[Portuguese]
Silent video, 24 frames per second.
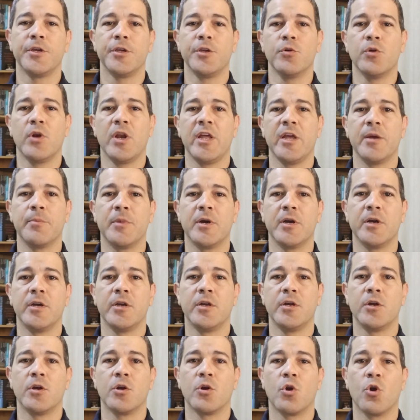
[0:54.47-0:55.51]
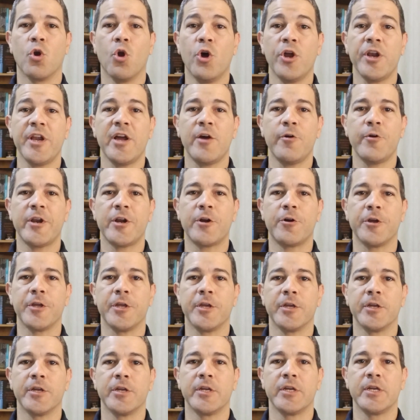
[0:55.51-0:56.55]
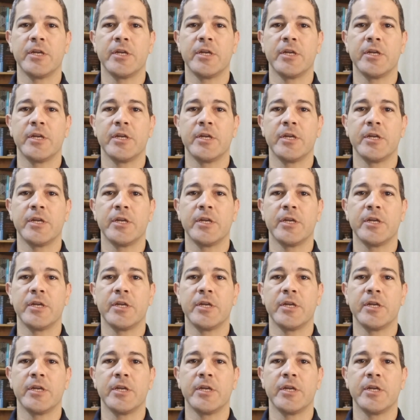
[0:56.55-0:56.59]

E o lema: Glória ao herói,